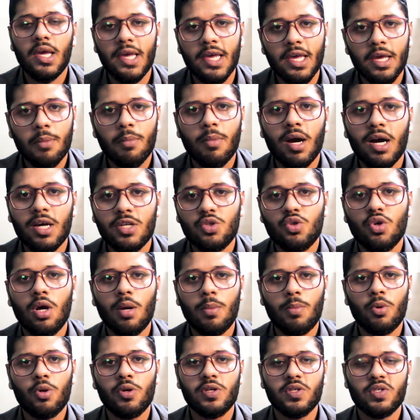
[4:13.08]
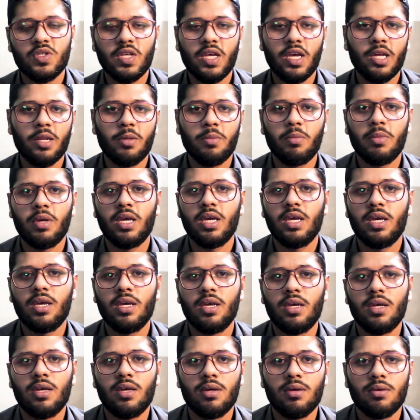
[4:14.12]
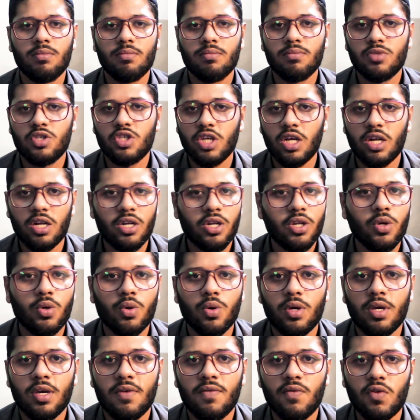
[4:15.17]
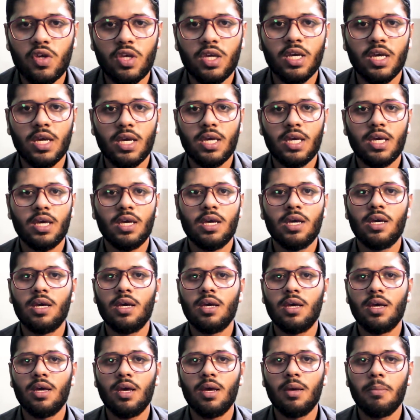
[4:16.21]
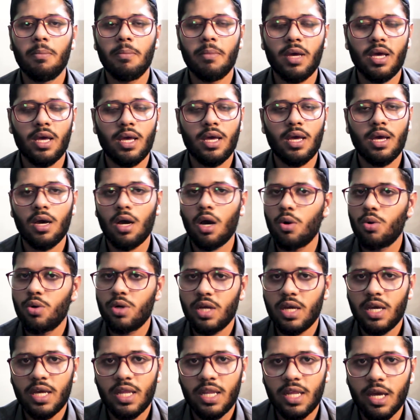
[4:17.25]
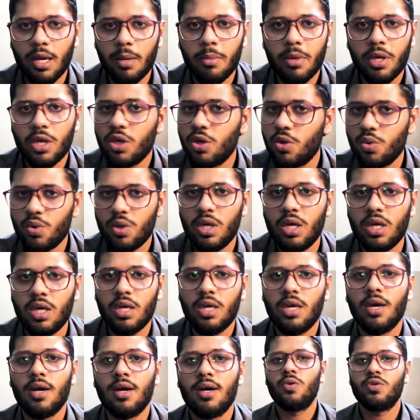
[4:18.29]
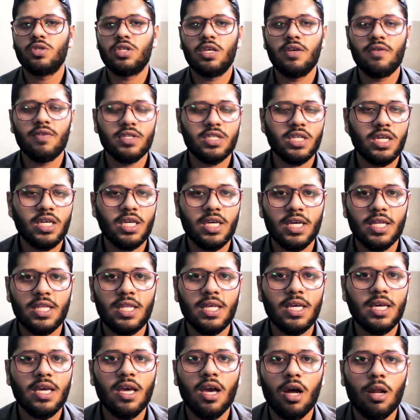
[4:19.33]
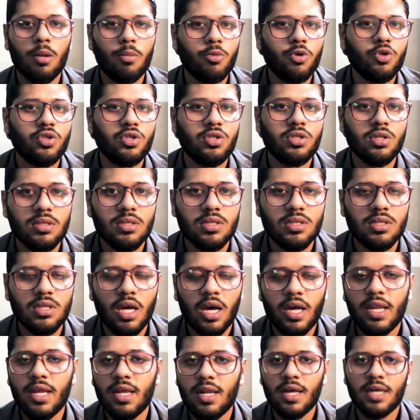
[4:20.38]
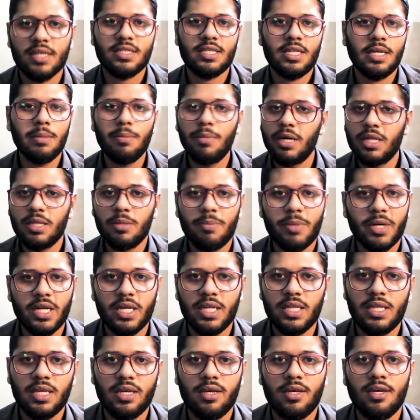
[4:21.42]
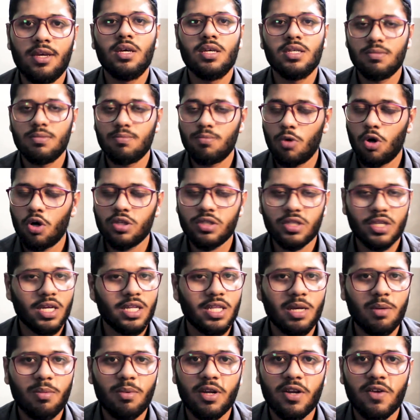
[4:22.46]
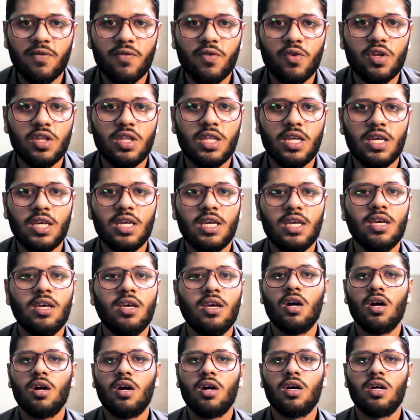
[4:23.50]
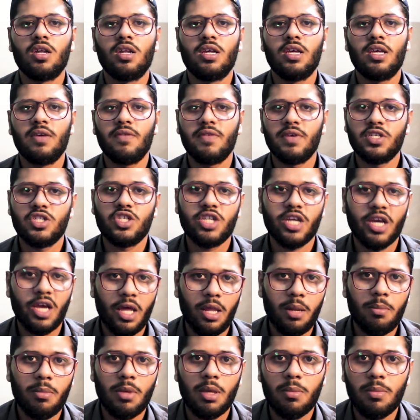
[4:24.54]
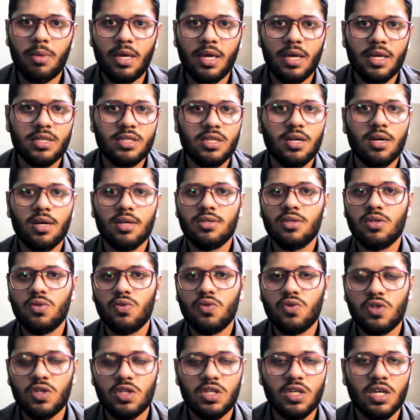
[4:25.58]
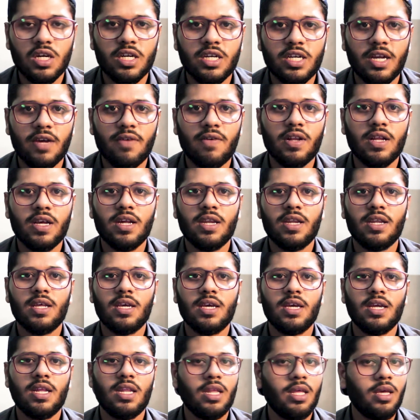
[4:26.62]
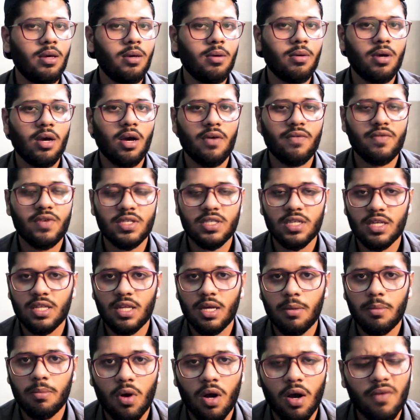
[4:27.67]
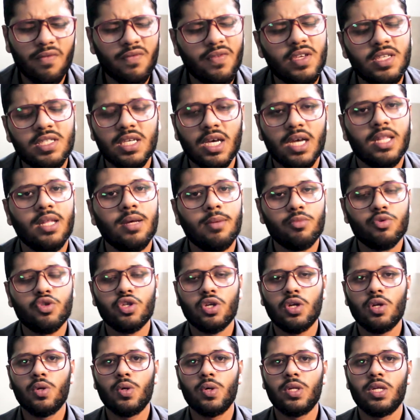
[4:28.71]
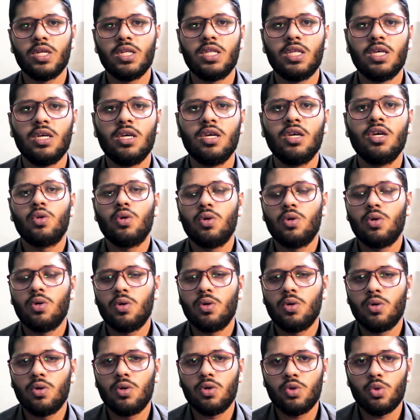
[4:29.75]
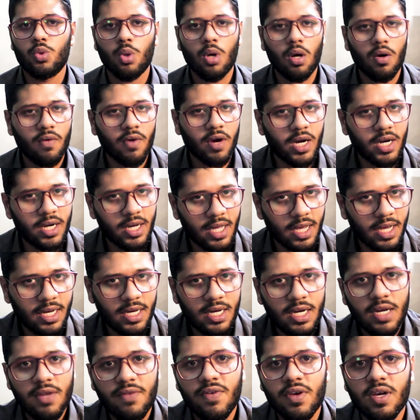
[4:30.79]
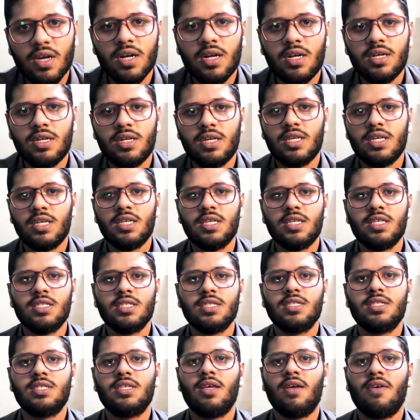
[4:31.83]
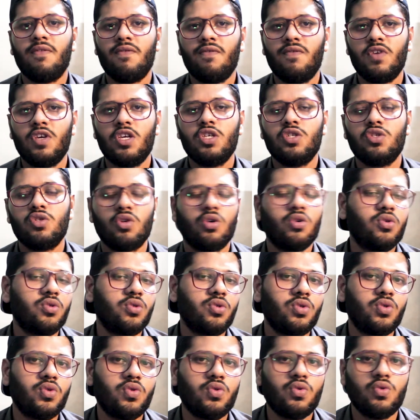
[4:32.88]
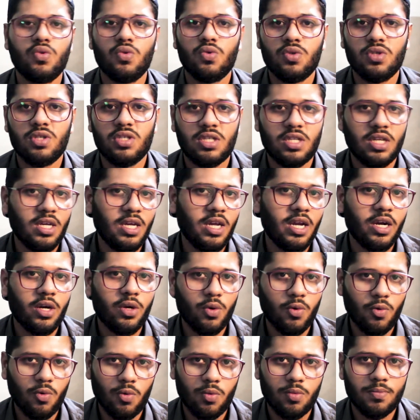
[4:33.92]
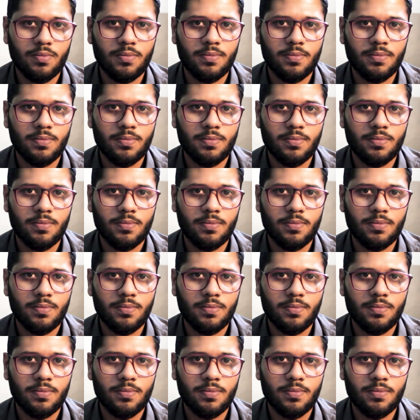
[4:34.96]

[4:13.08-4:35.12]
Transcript: एक बात जो आप लोग के जहन में चल रही होगी वो ये कि मैं आउट एरिया में क्यों नहीं गया उसकी वजह ये थी कि आलमोस्ट सारे रास्ते बंद पड़े थे बहुत ज़्यादा बर्फ़ हुई थी और इवन शहर में भी एक जगह से दूसरी जगह ट्रैवल करने के लिए काफ़ी ज़्यादा काफ़ी ज़्यादा मुश्किल हो रही थी तो टू अवॉइड एनी डिफ़िकल्टीज़ वी चॉज टू स्टे एट होम